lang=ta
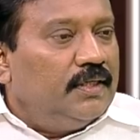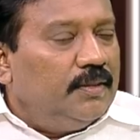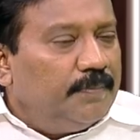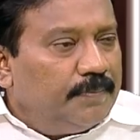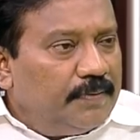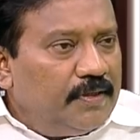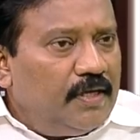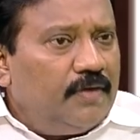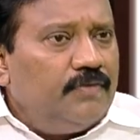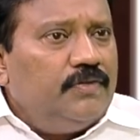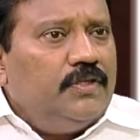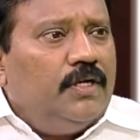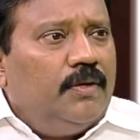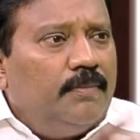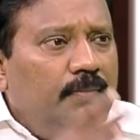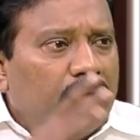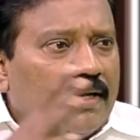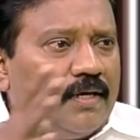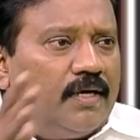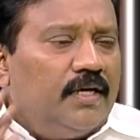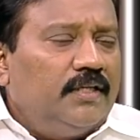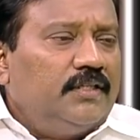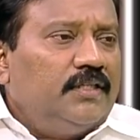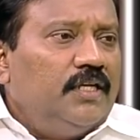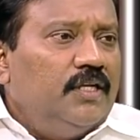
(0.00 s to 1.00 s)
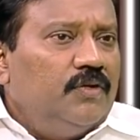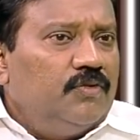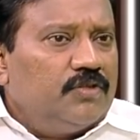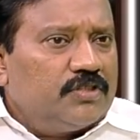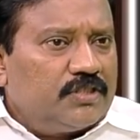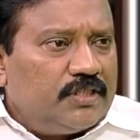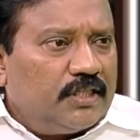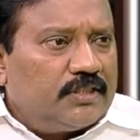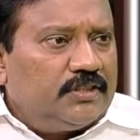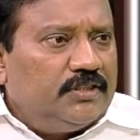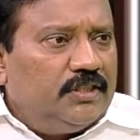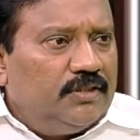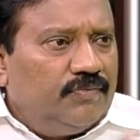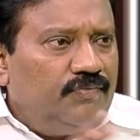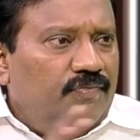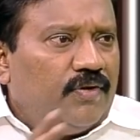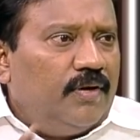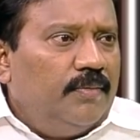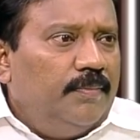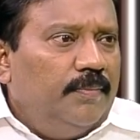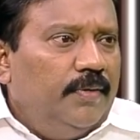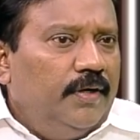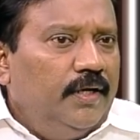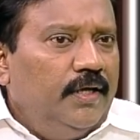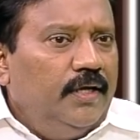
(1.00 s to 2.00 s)
இப்போ தான் வந்து மன்றத்தில் ஒரு ஸ்ட்ரக்சர்
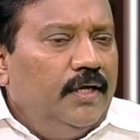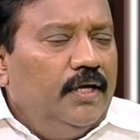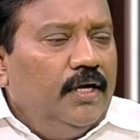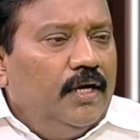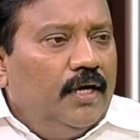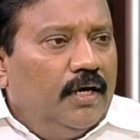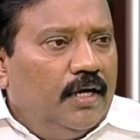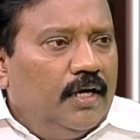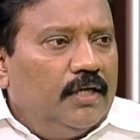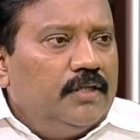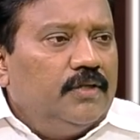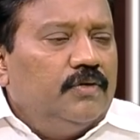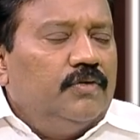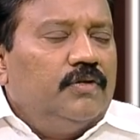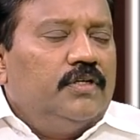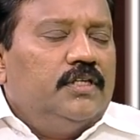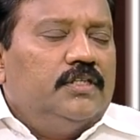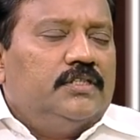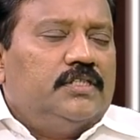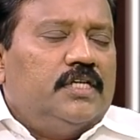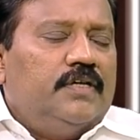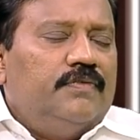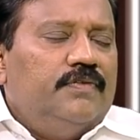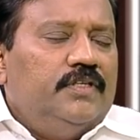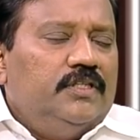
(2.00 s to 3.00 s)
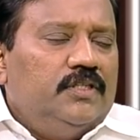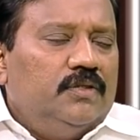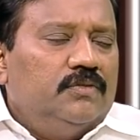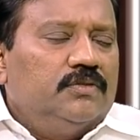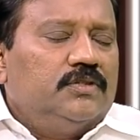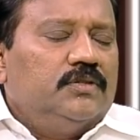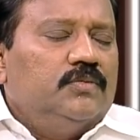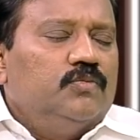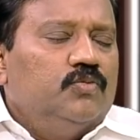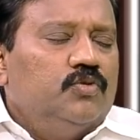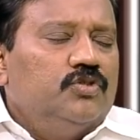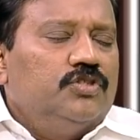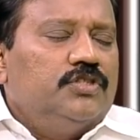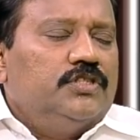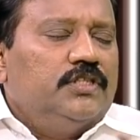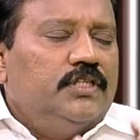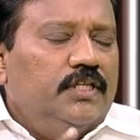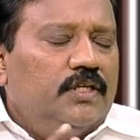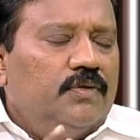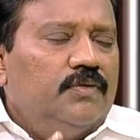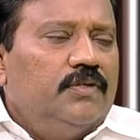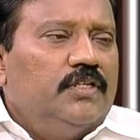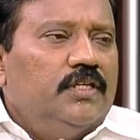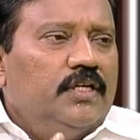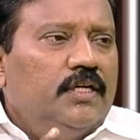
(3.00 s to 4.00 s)
ஃபார்ம் பண்ணி அதை ஒரு செவன்ட்டி தௌசண்ட்
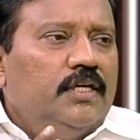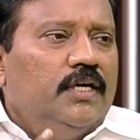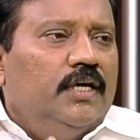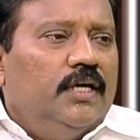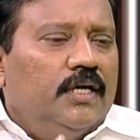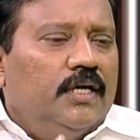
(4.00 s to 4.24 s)
பூத்ஸ்கிட்ட ஒரு